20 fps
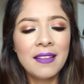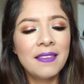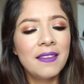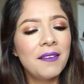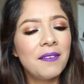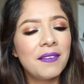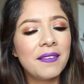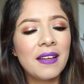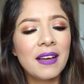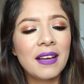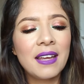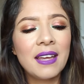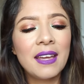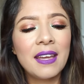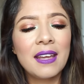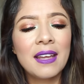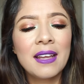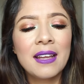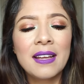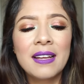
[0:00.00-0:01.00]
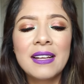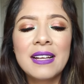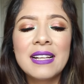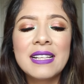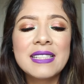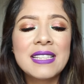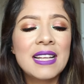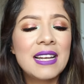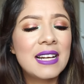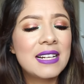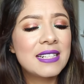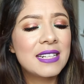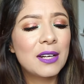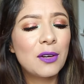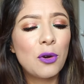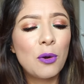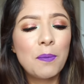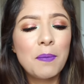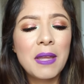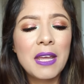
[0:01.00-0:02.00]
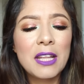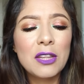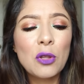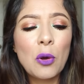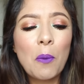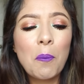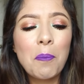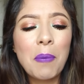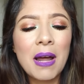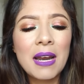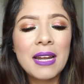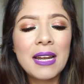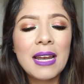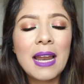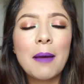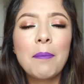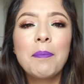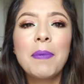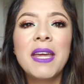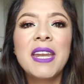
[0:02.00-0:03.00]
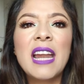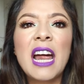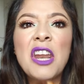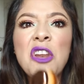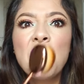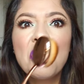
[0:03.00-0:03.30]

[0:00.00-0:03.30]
De verdad que se las recomiendo, valen la pena.